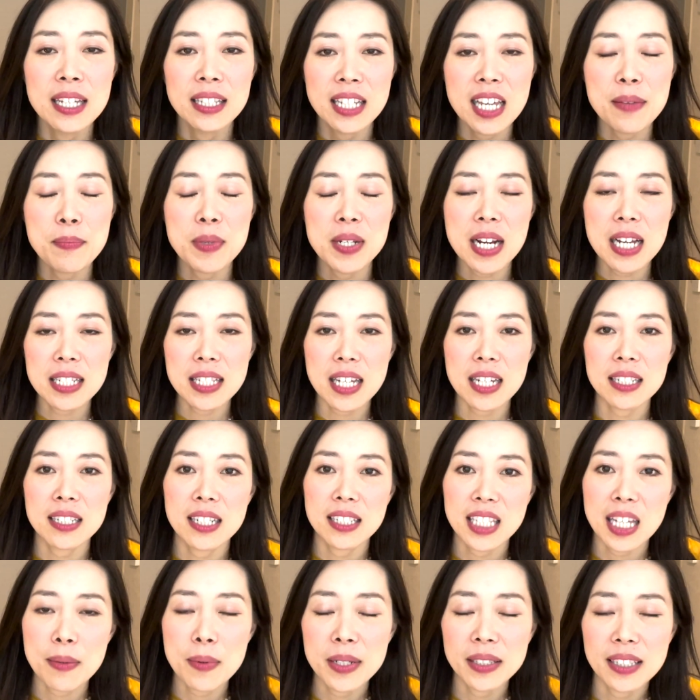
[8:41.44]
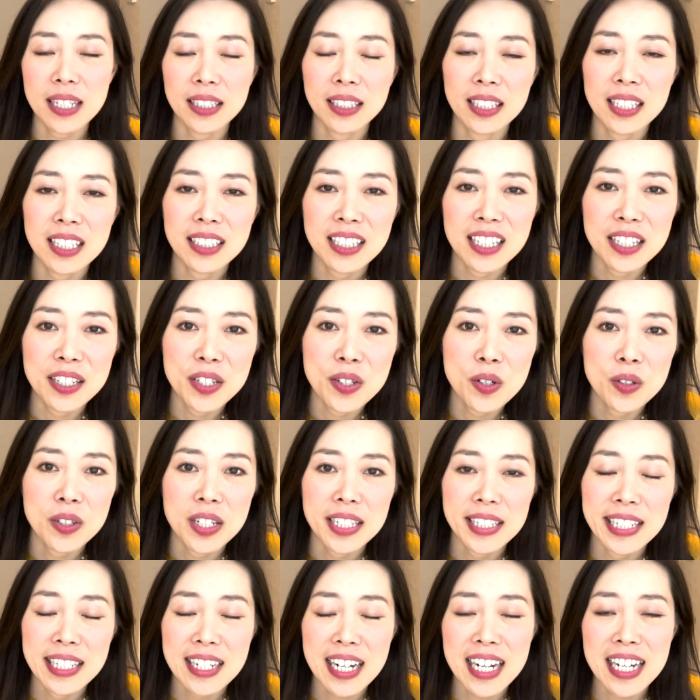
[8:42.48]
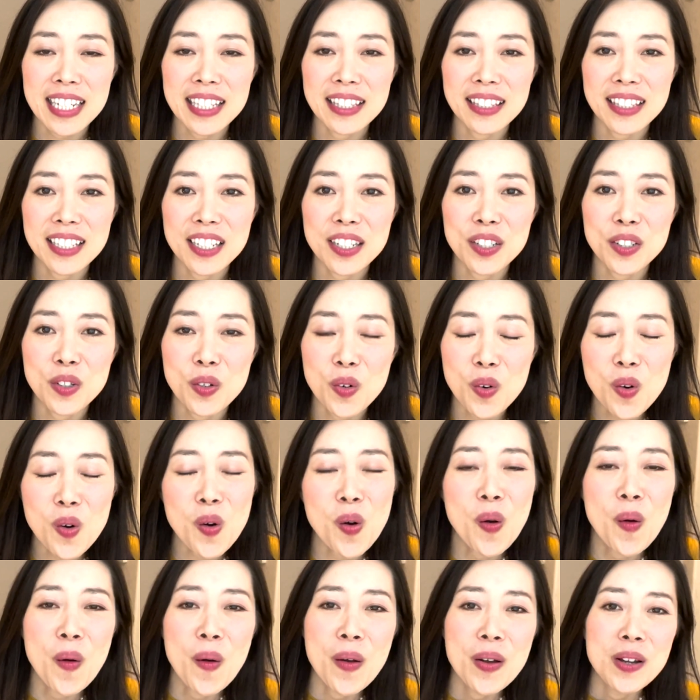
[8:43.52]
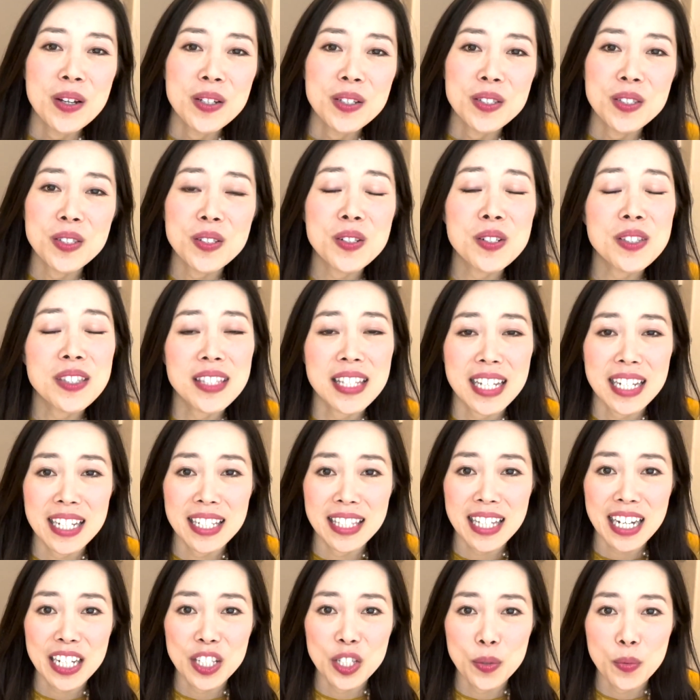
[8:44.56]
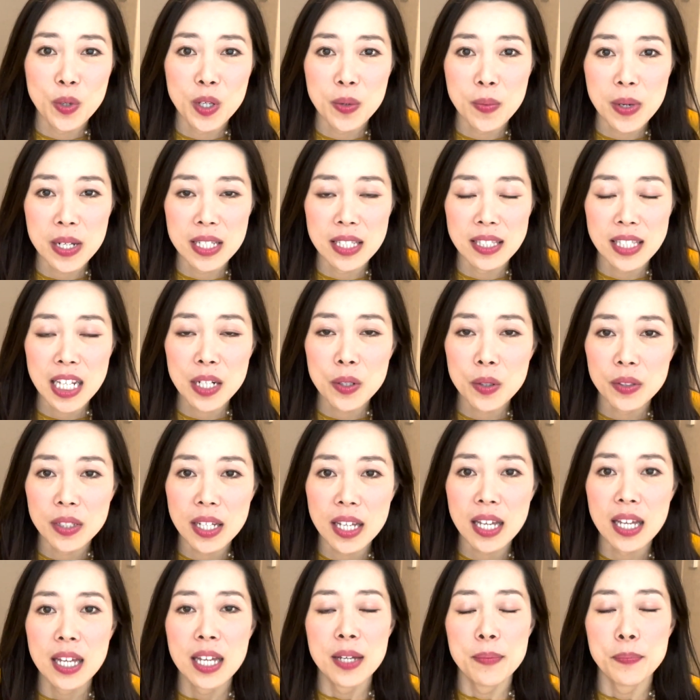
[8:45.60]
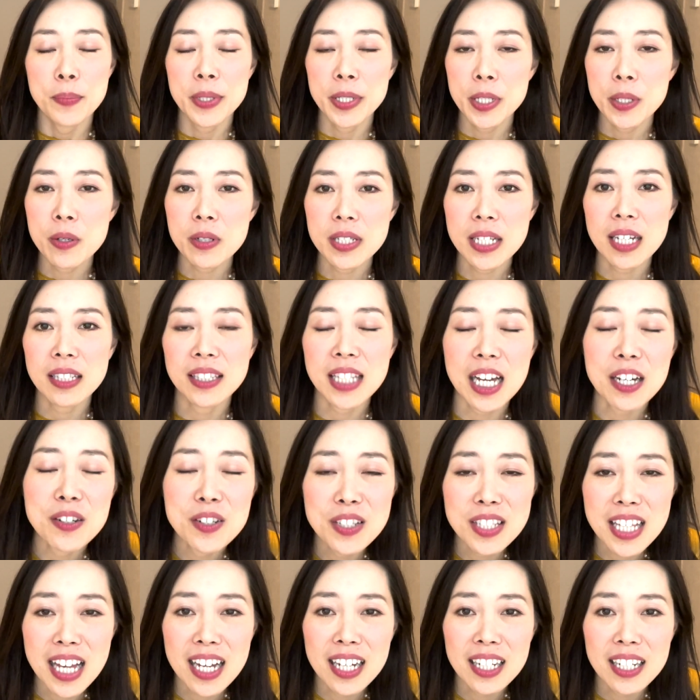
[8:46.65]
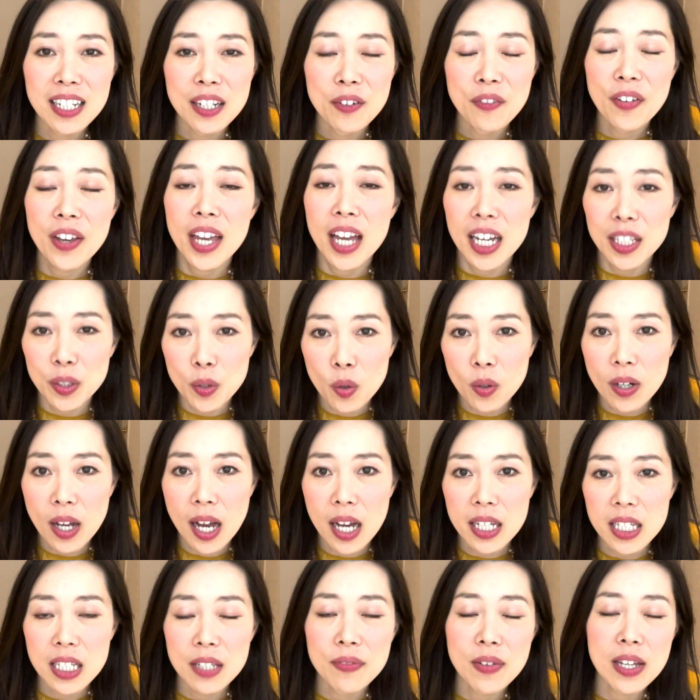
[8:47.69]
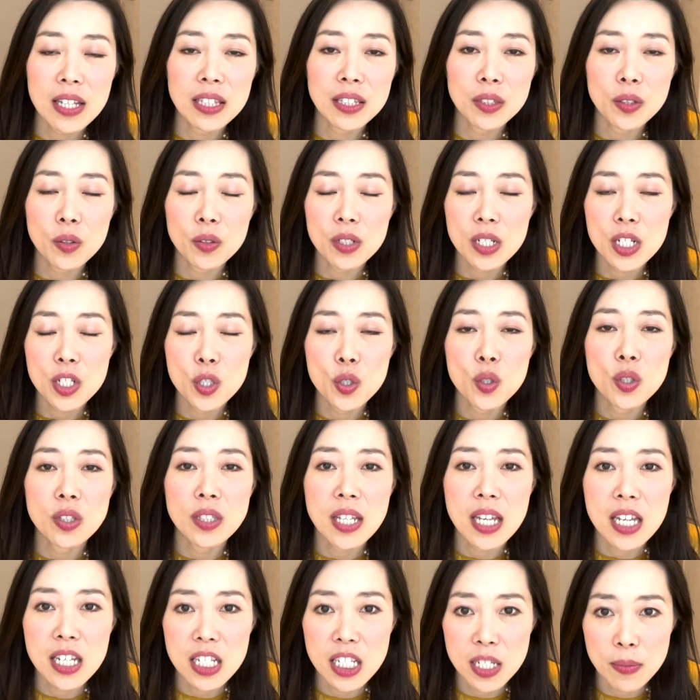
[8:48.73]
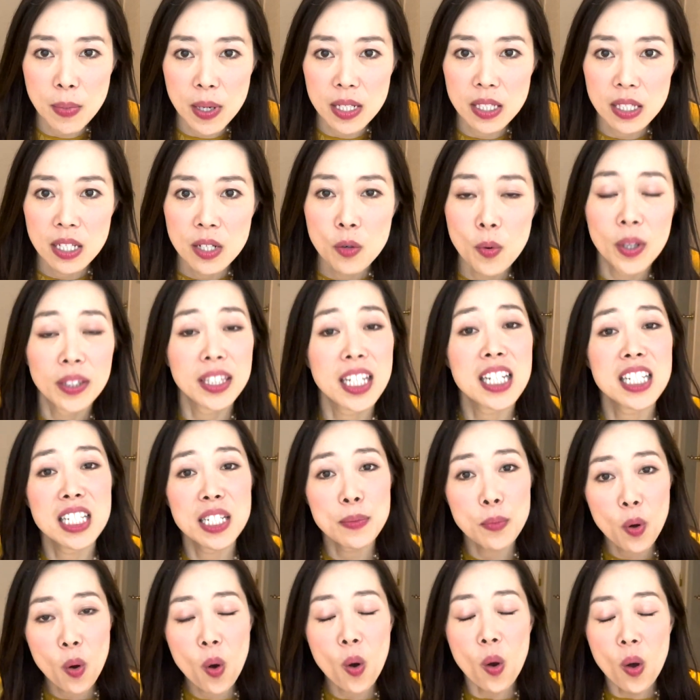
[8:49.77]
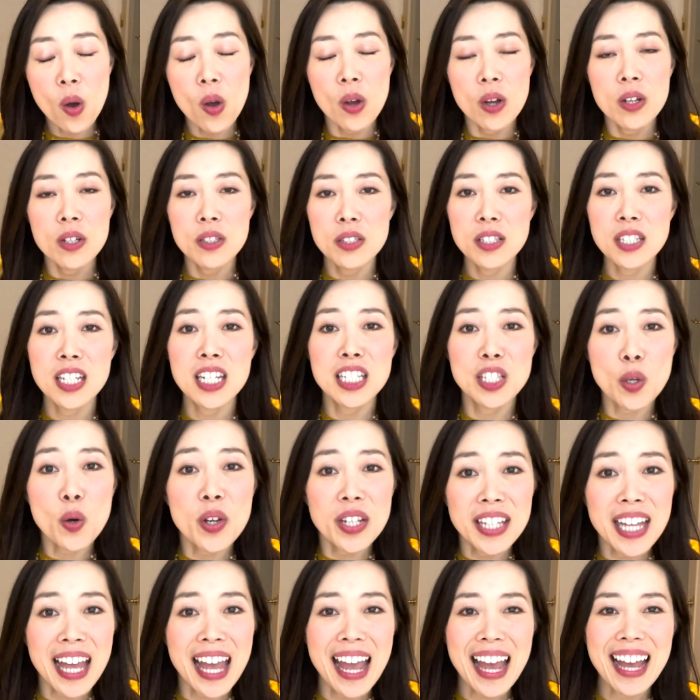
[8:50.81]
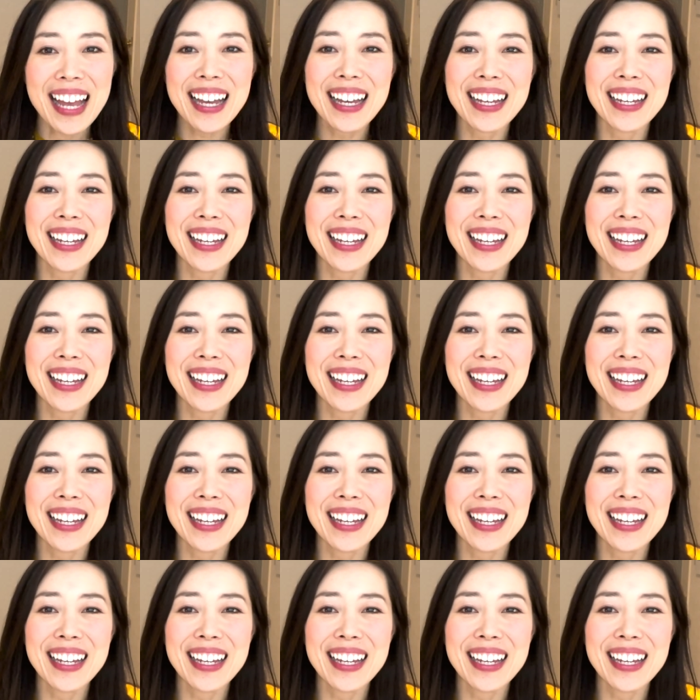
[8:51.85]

ね、皆さんに食べていただけるような機会っていうのを作っていきたいと思いますなので峰ねさんたくさんフェアとかイベントに出店します私も付き添いで